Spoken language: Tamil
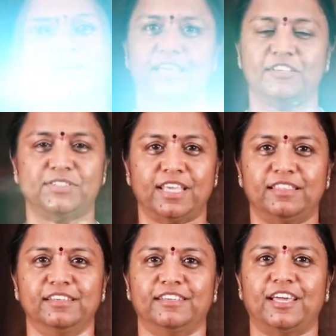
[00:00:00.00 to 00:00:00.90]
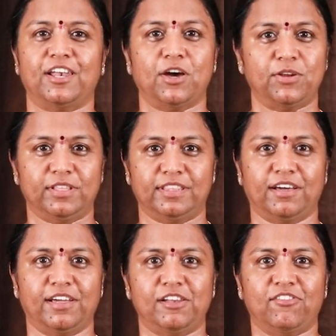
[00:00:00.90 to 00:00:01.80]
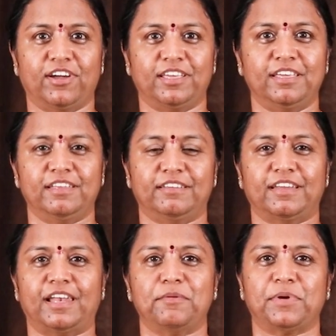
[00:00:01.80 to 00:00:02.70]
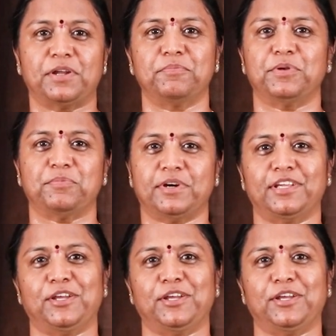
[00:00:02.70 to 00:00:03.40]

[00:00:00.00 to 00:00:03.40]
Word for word: தயவுசெய்து எல்லாரும் இந்த ஆயில் வாங்கி நல்ல பலன் பெறுமாறு